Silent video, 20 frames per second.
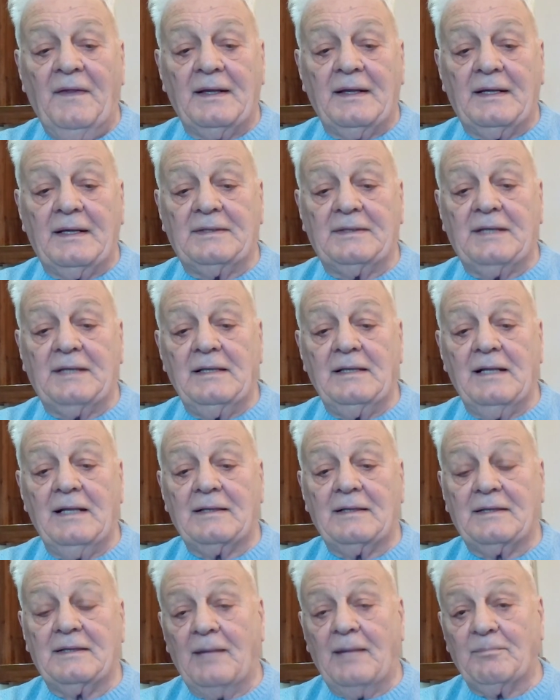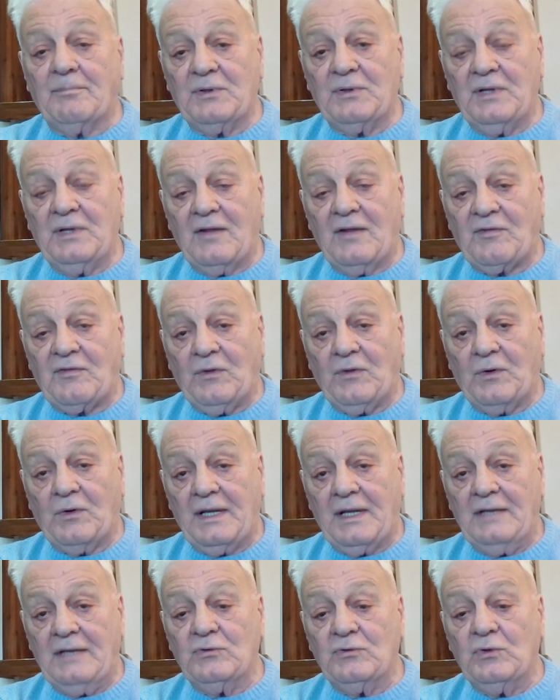che taglia il tempo della
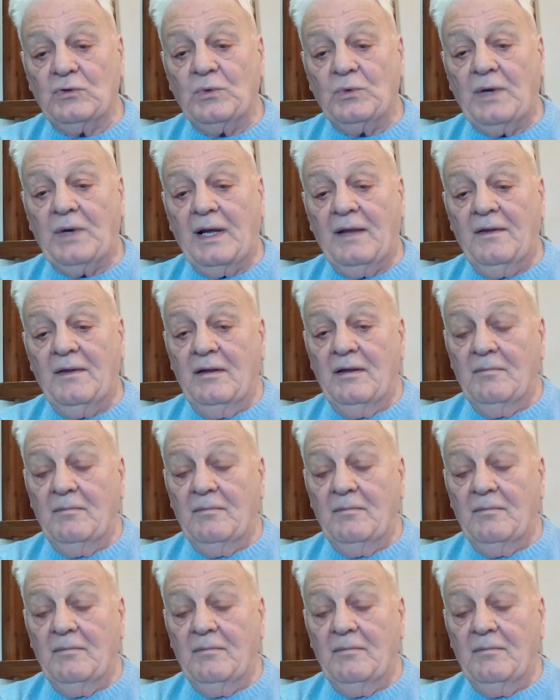storia in due,